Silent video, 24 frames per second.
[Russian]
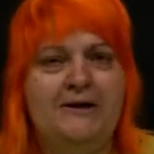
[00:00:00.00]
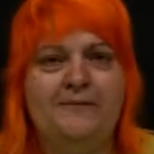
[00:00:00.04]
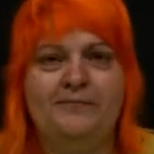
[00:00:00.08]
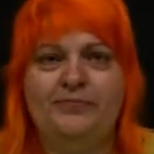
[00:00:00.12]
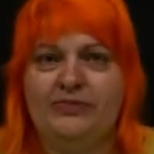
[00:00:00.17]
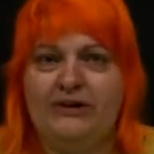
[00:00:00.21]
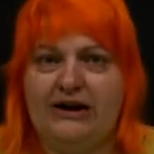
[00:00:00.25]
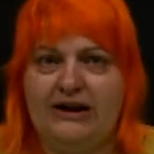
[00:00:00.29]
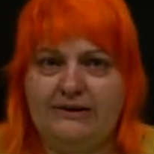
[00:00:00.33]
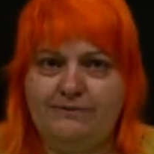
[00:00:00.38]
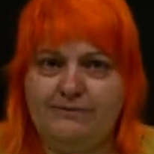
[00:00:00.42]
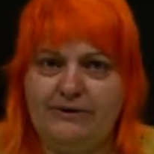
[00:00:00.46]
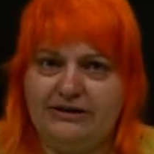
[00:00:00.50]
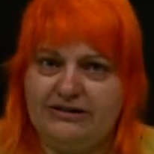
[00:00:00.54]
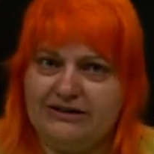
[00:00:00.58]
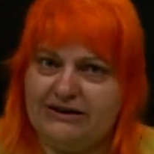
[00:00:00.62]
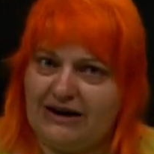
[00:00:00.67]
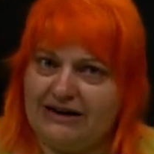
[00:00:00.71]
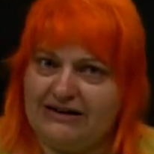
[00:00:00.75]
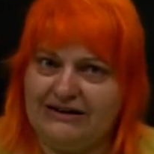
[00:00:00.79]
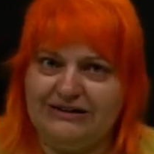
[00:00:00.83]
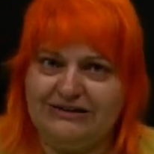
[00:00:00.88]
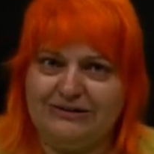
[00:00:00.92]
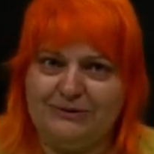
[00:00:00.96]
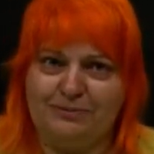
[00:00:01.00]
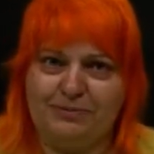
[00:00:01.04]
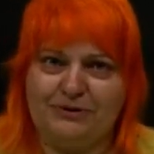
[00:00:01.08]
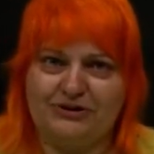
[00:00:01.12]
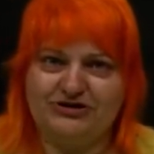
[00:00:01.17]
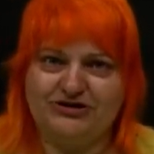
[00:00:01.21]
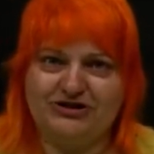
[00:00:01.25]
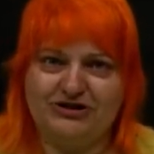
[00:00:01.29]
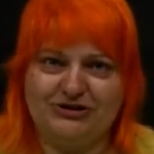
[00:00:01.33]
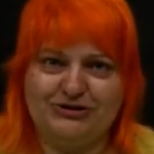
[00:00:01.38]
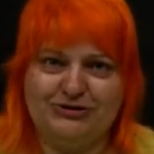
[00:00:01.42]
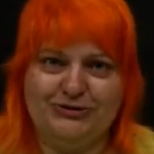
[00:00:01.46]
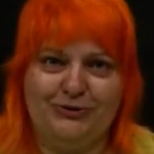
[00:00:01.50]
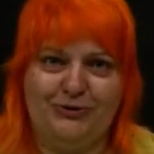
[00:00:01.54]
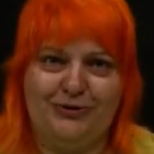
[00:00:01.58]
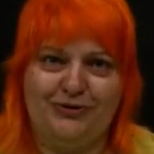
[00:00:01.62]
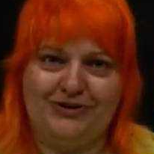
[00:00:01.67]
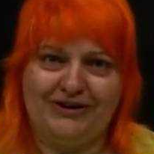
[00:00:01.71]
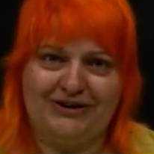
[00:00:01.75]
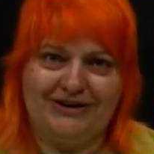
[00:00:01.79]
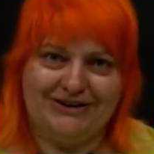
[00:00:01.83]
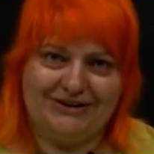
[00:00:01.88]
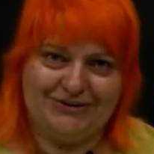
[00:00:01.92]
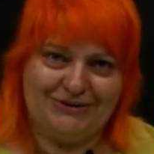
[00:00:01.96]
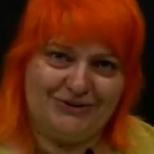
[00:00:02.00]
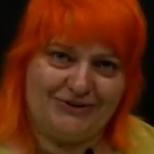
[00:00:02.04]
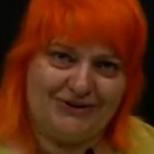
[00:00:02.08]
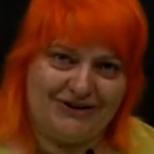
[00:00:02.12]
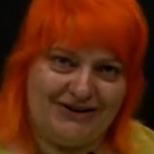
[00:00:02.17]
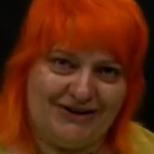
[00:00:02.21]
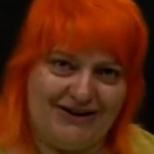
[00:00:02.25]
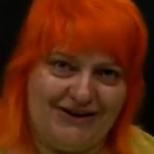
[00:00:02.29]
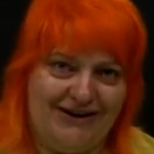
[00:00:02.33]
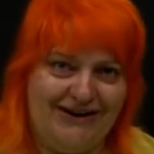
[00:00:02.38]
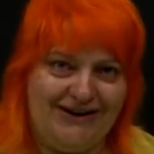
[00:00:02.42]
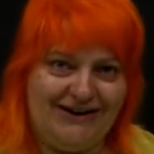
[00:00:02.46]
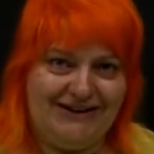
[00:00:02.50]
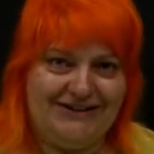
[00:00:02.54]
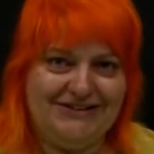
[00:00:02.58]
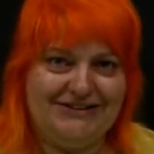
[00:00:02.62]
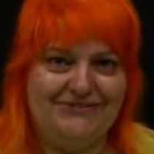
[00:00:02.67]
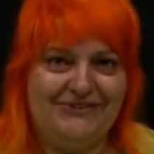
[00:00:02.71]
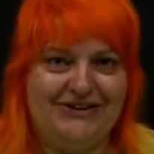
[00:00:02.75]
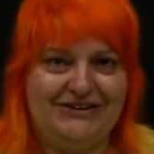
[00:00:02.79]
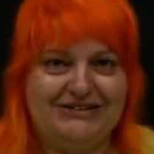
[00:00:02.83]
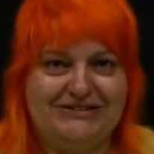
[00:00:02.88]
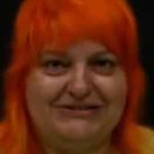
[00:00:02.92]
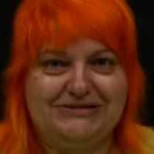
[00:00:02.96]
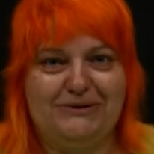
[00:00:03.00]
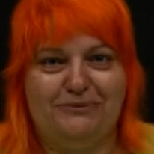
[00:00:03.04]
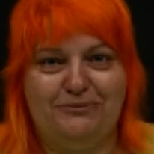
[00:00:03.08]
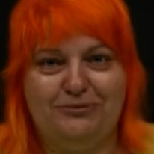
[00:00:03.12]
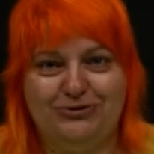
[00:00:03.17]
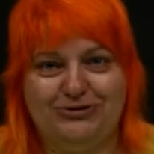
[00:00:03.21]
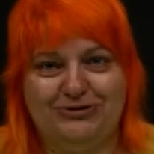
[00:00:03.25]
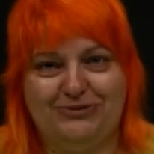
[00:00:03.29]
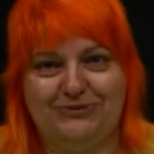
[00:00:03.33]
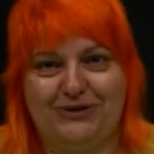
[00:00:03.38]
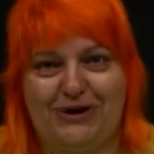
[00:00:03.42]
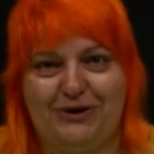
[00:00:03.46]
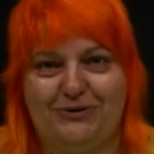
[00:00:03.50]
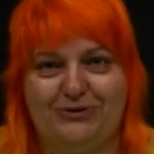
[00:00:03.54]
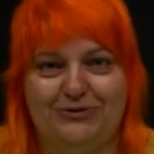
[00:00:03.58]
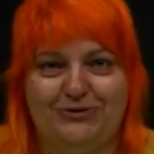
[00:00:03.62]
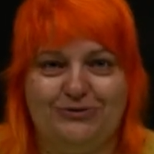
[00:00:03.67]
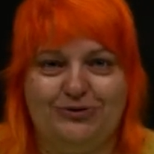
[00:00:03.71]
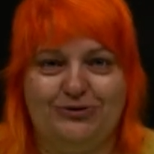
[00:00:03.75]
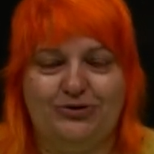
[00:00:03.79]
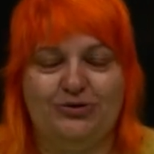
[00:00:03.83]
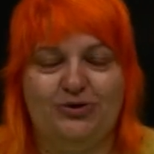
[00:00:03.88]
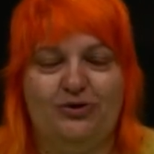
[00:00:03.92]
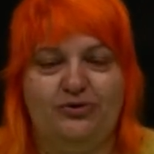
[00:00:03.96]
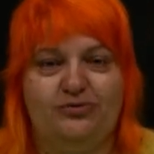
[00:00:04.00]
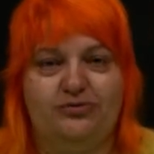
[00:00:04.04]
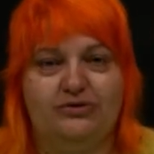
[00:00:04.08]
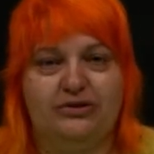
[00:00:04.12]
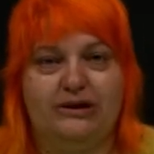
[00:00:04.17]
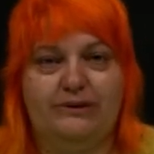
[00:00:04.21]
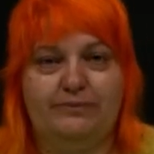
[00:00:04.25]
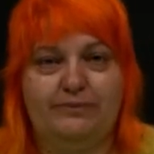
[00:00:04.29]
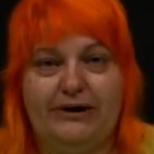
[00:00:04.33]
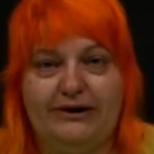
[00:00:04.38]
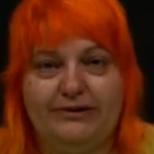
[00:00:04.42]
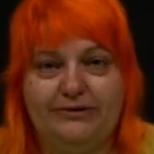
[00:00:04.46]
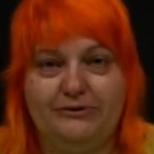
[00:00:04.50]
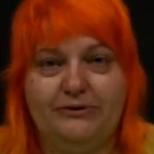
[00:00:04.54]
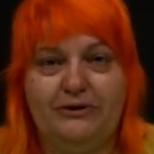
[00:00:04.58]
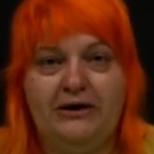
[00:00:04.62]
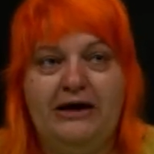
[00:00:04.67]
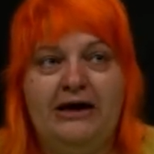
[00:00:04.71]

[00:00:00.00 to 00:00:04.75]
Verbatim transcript: либо это какие-то прожектеры, которые, а, давайте замутим какую-нибудь новую лопату.